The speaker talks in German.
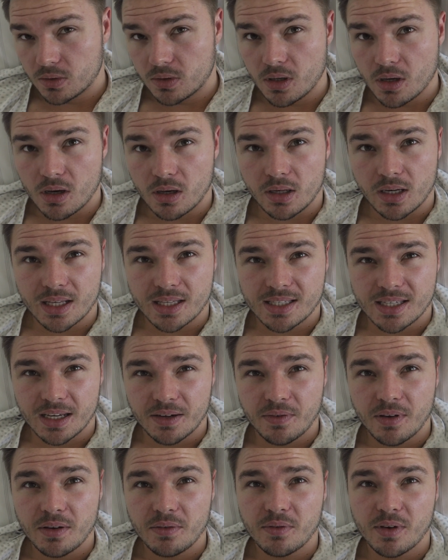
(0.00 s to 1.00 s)
Tja, in der
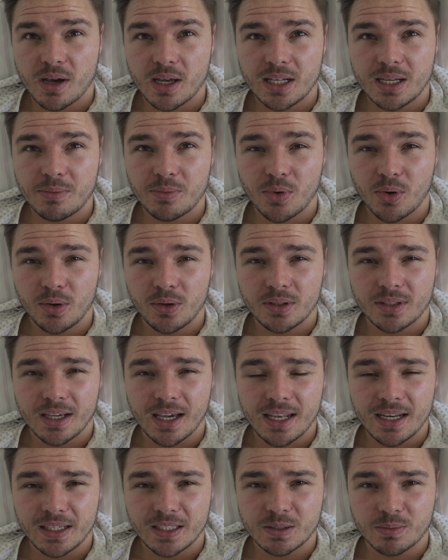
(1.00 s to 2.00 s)
Zeit werden wir an dem neuen
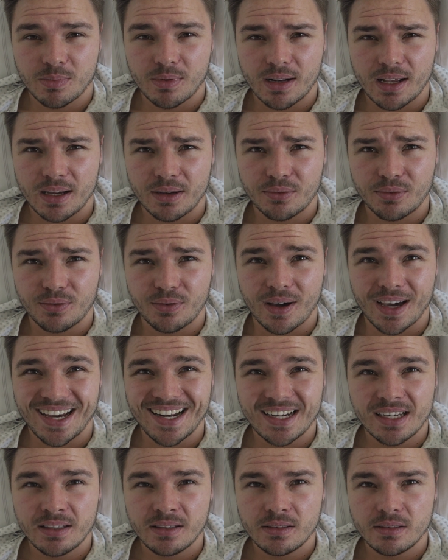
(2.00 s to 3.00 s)
Trainingsplan
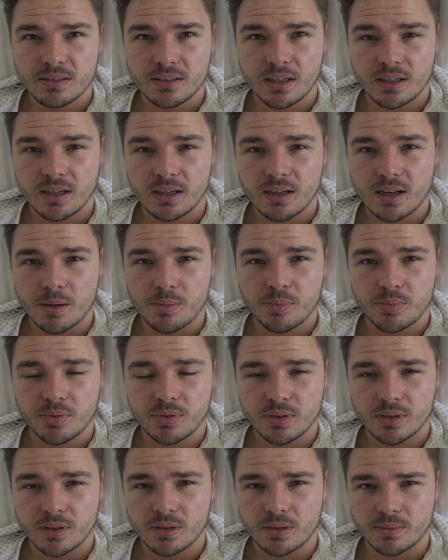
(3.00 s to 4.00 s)
feilen, der dann ab
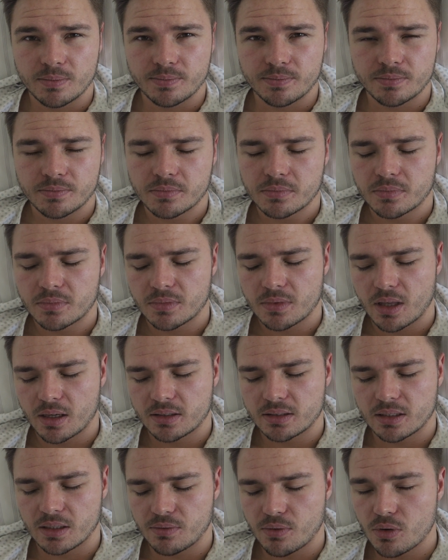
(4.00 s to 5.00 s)
ähm,
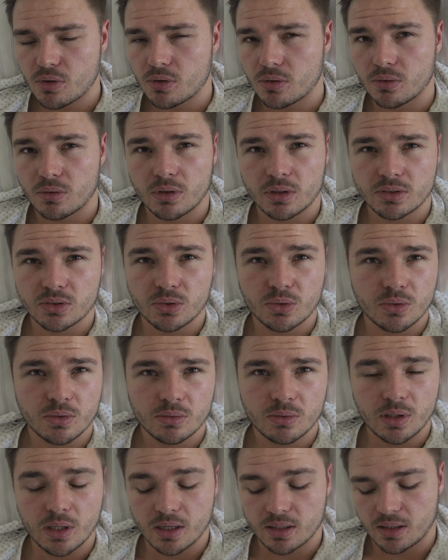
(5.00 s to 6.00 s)
nächster Woche oder
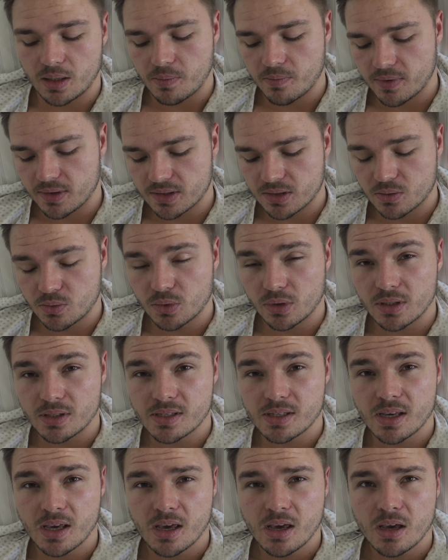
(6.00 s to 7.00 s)
so, je nachdem wann es gut
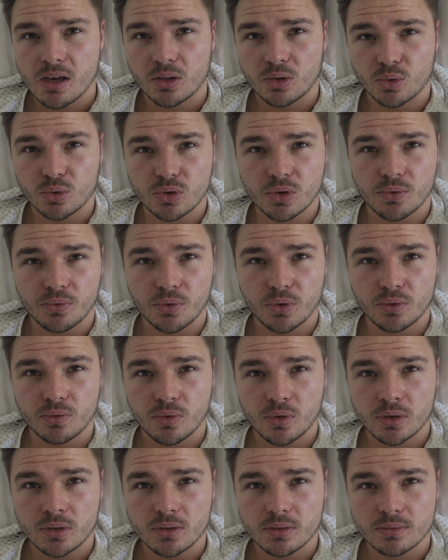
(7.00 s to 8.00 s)
ist, durchgeführt
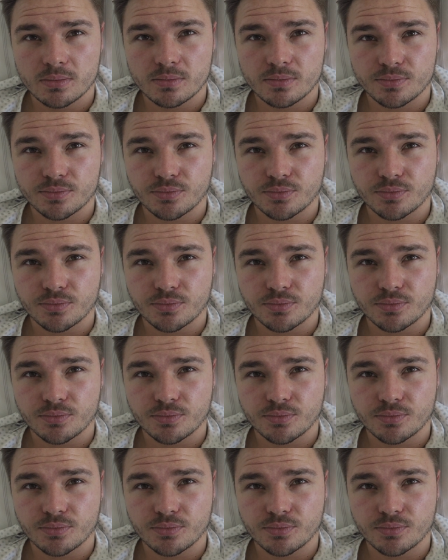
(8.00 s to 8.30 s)
wird.